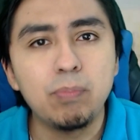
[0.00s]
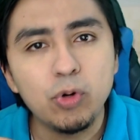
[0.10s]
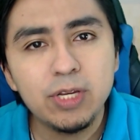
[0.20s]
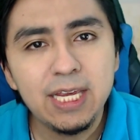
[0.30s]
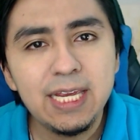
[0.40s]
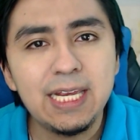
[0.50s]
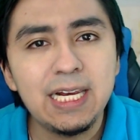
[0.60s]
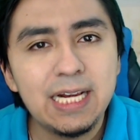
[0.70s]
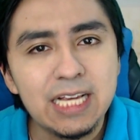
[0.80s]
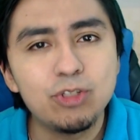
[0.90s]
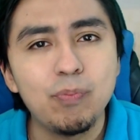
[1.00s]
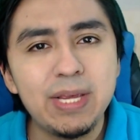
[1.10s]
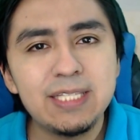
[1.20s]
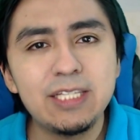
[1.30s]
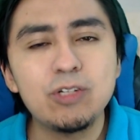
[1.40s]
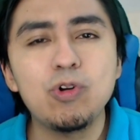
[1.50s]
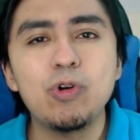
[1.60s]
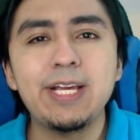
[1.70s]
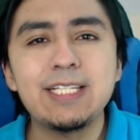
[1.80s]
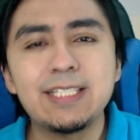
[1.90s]
¿Por qué el gas
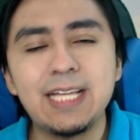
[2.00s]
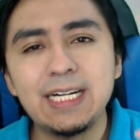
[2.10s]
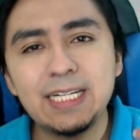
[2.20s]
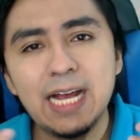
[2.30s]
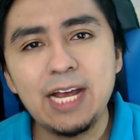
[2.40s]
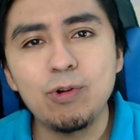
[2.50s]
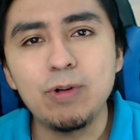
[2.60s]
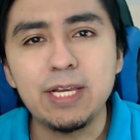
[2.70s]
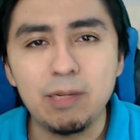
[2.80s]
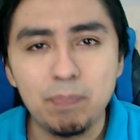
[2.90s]
doméstico es tan caro en el